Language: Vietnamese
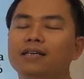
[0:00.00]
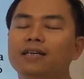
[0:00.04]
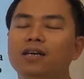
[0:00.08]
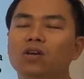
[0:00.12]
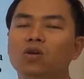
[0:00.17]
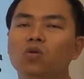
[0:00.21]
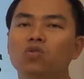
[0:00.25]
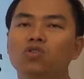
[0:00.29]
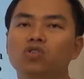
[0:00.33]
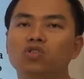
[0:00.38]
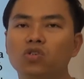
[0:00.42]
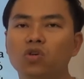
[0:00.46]
thứ hai
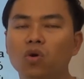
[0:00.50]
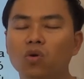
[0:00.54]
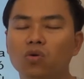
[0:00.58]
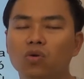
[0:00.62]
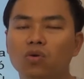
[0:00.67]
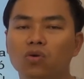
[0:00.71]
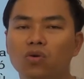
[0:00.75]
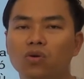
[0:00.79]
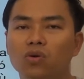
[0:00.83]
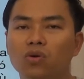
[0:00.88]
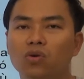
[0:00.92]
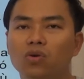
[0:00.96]
nữa là lộn
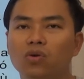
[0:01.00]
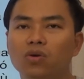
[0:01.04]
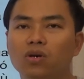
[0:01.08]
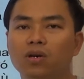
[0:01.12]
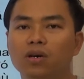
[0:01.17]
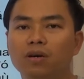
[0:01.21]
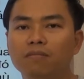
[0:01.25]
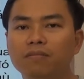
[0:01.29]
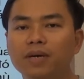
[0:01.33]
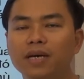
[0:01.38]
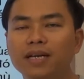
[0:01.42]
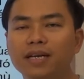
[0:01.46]
xộn
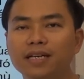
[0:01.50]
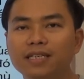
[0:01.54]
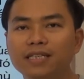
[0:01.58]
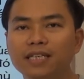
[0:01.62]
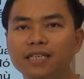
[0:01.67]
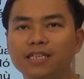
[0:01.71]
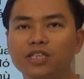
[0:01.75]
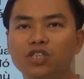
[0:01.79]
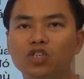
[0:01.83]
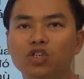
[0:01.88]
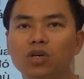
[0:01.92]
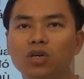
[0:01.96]
không biết
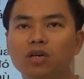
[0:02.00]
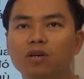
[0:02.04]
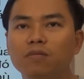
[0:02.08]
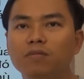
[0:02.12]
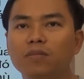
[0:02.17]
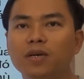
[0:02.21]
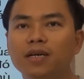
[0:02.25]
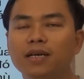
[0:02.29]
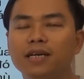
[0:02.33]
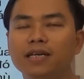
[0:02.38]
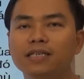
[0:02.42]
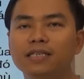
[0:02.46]
cái gì
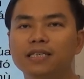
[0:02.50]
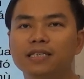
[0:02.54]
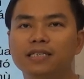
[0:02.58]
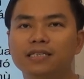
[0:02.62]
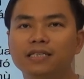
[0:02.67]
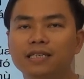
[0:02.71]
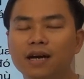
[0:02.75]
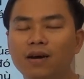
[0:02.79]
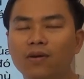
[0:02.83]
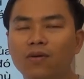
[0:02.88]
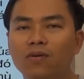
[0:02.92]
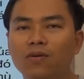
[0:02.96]
trước không biết cái
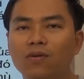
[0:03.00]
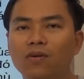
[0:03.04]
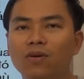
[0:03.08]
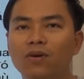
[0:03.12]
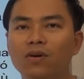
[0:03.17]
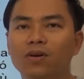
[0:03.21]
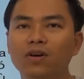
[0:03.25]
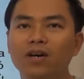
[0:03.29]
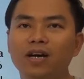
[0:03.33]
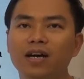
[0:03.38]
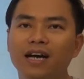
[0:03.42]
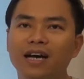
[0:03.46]
gì
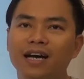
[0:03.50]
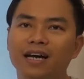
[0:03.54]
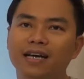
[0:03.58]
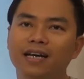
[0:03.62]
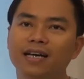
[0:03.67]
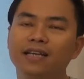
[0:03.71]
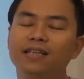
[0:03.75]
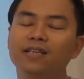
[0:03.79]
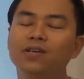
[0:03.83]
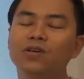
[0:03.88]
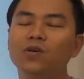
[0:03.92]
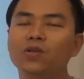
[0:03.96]
sau
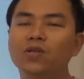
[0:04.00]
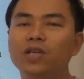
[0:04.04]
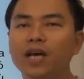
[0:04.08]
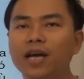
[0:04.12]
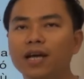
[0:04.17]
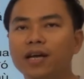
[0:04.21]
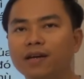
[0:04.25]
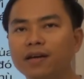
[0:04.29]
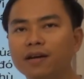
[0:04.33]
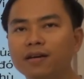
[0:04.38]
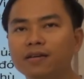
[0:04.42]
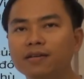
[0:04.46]
à, cái
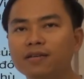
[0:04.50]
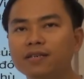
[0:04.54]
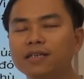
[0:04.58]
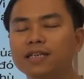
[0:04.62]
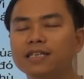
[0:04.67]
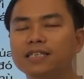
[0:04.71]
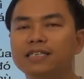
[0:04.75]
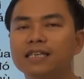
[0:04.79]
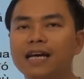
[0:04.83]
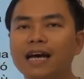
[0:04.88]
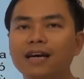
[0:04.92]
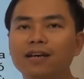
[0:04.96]
tư thế
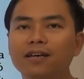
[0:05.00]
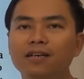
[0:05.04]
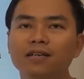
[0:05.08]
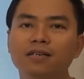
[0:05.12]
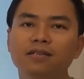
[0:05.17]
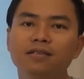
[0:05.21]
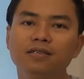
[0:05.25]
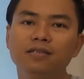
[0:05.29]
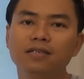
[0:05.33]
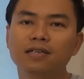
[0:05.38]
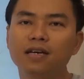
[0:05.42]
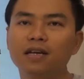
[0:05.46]
đứng cái
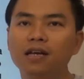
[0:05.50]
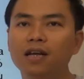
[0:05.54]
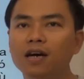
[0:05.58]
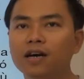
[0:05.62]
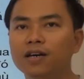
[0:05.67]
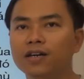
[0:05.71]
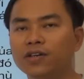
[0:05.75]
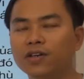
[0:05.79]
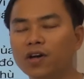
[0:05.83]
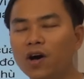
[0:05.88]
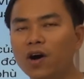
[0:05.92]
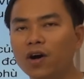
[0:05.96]
dáng đứng
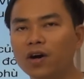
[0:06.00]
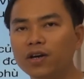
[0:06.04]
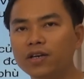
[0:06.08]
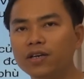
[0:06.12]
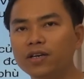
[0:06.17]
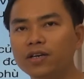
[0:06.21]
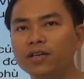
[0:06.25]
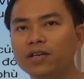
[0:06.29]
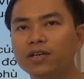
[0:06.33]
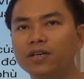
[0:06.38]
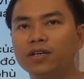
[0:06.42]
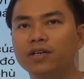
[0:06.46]
cái lời
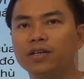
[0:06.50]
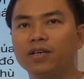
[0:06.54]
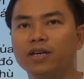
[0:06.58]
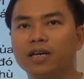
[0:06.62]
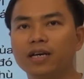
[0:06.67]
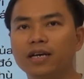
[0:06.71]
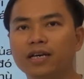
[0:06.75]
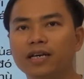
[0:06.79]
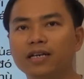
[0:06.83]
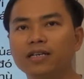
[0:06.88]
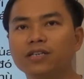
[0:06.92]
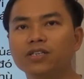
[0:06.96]
nói
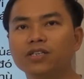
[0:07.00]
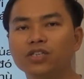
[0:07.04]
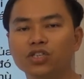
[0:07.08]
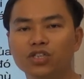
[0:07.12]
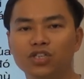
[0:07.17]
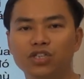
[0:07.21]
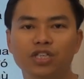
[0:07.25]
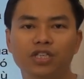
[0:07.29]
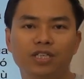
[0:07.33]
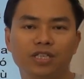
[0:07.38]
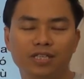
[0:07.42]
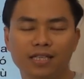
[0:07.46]
à, cái
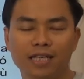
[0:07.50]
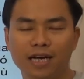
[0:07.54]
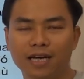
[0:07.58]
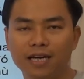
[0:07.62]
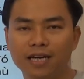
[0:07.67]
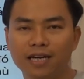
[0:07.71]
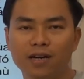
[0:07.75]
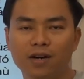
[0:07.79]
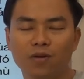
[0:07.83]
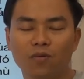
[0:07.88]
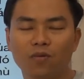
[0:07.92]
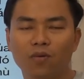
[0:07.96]
cử chỉ
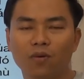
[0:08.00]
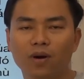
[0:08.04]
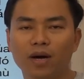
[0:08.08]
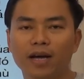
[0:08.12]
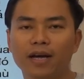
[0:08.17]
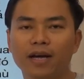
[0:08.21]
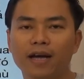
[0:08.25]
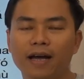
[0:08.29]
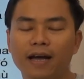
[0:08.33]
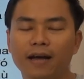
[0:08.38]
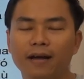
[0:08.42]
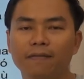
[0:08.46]
dáng điệu
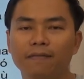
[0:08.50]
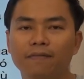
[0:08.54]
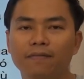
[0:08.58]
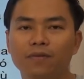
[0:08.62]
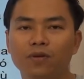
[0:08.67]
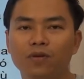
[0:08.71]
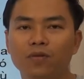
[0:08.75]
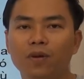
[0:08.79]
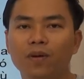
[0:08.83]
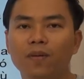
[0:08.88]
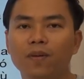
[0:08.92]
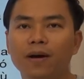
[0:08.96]
của khách
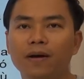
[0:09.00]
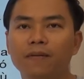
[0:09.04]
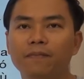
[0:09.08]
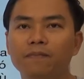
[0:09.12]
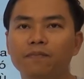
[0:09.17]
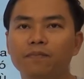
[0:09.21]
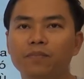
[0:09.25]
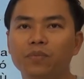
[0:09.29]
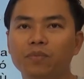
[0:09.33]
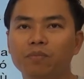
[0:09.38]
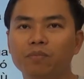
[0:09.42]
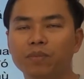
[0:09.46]
hàng đúng không
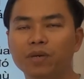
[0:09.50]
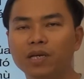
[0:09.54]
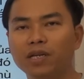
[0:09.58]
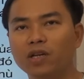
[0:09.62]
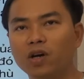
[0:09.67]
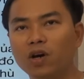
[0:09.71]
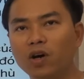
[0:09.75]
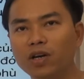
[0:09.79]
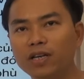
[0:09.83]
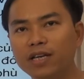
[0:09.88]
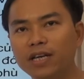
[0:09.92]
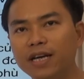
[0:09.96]
ạ
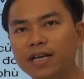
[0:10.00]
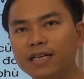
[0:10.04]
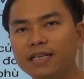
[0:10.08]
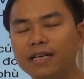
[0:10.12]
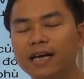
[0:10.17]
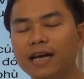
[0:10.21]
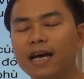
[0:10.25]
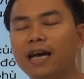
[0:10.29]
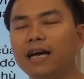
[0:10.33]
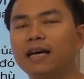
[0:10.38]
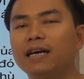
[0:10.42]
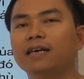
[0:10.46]
mình nói
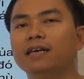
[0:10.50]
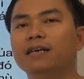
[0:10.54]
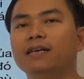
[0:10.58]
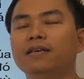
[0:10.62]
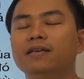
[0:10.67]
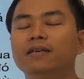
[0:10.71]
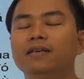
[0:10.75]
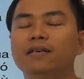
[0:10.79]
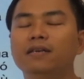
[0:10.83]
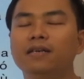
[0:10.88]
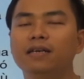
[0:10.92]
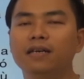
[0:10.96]
nhẹ
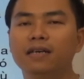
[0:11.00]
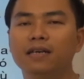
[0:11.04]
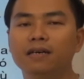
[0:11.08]
nhàng